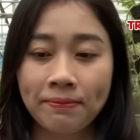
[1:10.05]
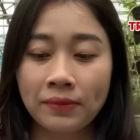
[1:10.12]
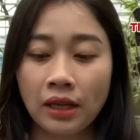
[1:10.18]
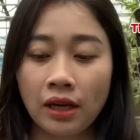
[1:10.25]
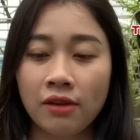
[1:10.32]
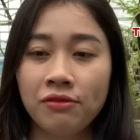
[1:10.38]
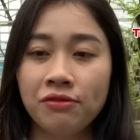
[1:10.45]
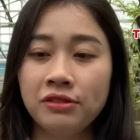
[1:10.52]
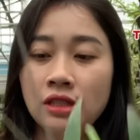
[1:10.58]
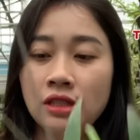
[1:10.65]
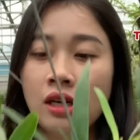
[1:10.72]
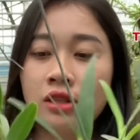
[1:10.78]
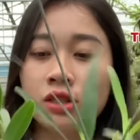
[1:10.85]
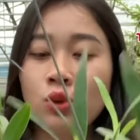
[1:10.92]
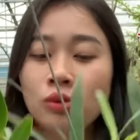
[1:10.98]
Đó,
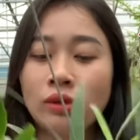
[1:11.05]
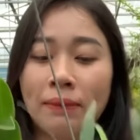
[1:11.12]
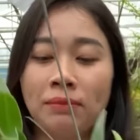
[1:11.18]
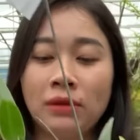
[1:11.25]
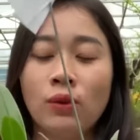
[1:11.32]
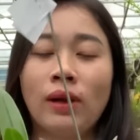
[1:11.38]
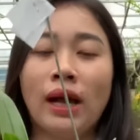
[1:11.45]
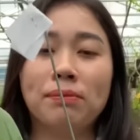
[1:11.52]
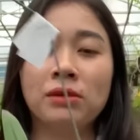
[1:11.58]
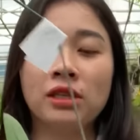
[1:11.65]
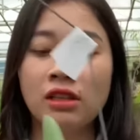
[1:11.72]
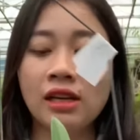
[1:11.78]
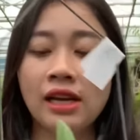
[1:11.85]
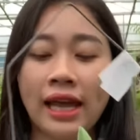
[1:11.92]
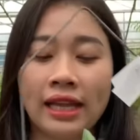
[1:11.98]
sưu tầm theo cặp như
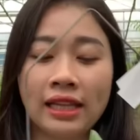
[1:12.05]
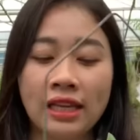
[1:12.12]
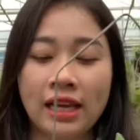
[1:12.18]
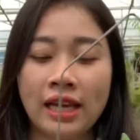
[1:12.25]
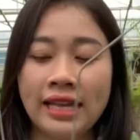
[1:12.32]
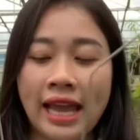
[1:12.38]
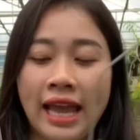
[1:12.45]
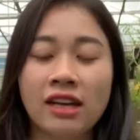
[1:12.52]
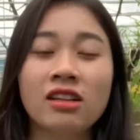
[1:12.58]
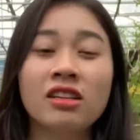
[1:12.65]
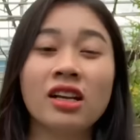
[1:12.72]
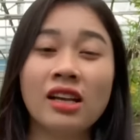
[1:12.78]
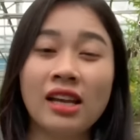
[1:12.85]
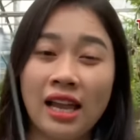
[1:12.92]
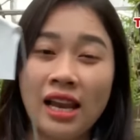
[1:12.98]
thế này thì cái giá nó
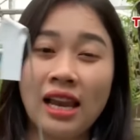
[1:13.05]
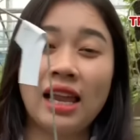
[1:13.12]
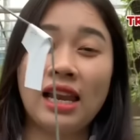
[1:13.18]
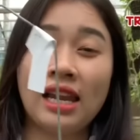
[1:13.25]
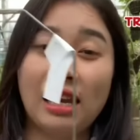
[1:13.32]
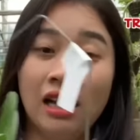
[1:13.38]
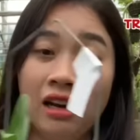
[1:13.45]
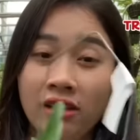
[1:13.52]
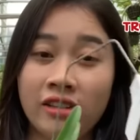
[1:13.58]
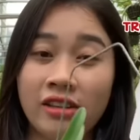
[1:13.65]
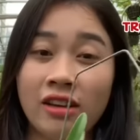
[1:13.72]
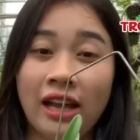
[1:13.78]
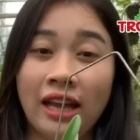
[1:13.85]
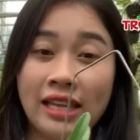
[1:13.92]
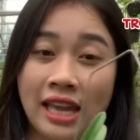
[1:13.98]
rất là là, là lợi cho
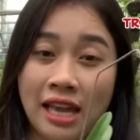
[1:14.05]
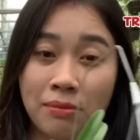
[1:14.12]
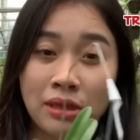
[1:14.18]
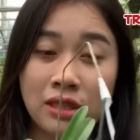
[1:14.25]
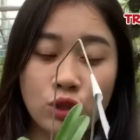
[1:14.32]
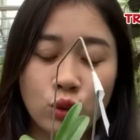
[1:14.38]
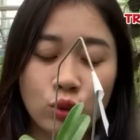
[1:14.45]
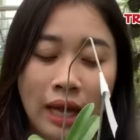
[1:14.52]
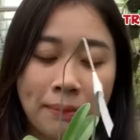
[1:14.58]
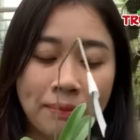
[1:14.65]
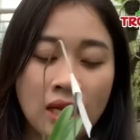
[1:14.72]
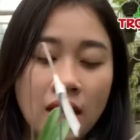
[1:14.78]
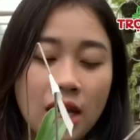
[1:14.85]
cả nhà mình sưu tầm.